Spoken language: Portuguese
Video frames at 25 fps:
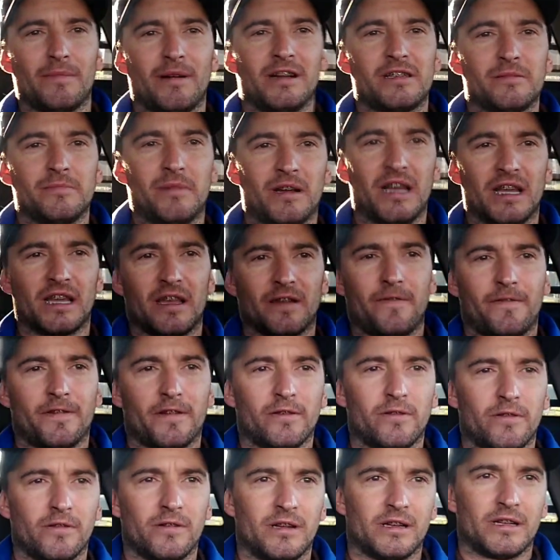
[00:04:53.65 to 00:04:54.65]
Mais de manhã que é
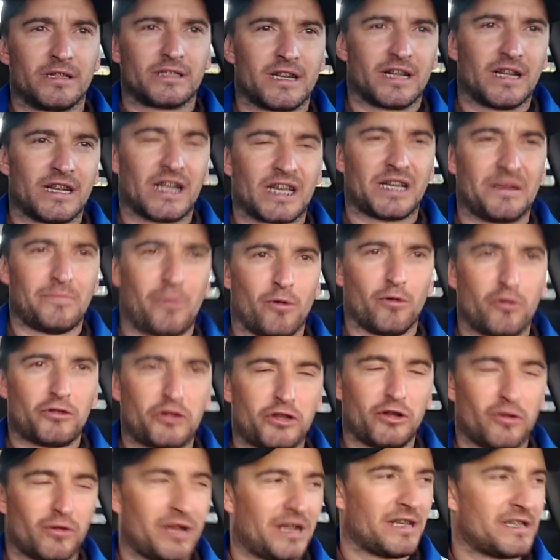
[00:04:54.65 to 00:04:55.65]
frio. Já, daqui a pouco
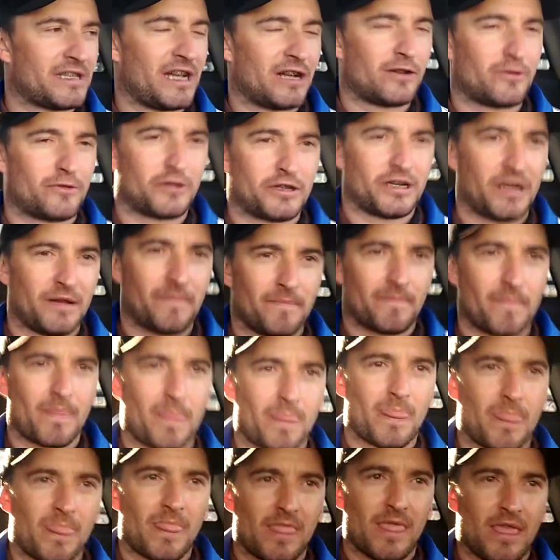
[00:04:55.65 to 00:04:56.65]
tiro o casaco já.
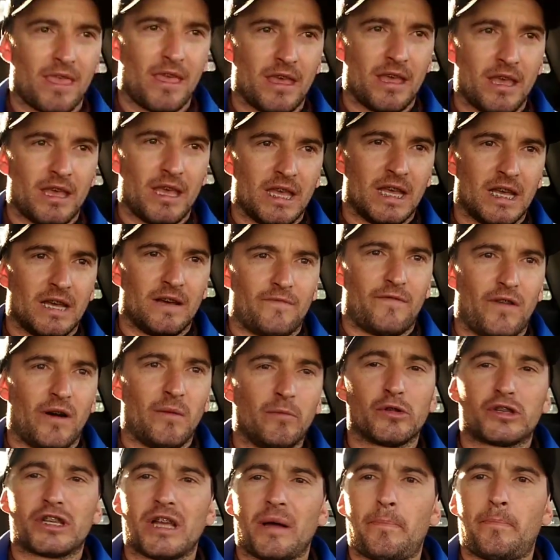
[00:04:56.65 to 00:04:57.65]

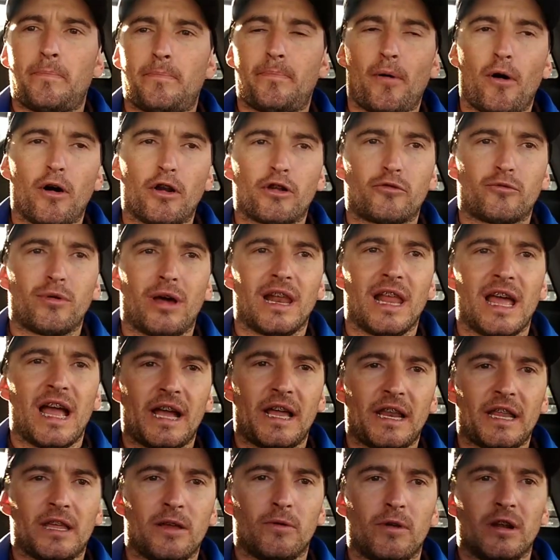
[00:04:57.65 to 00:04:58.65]
Vamos a Porto
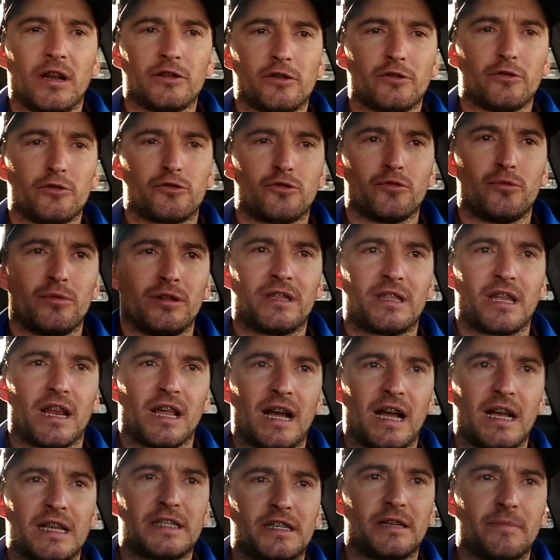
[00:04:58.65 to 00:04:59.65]
Alegre, Rio Grande do Sul,
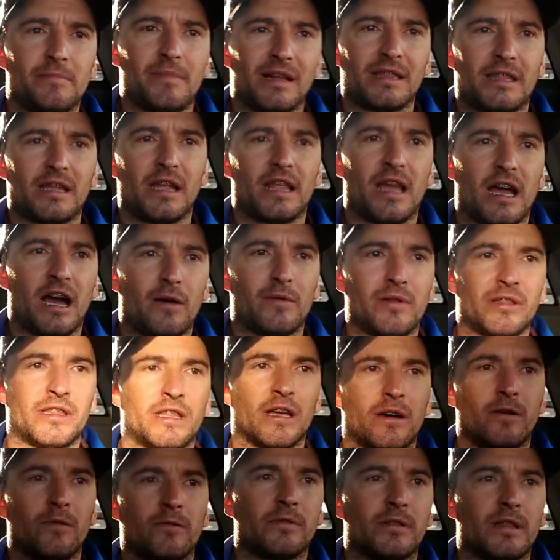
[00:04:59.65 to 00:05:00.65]
entregar esse material
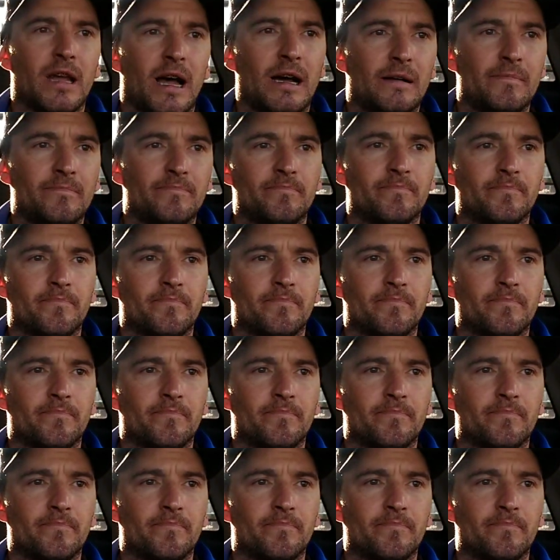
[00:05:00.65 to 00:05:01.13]
então, tá?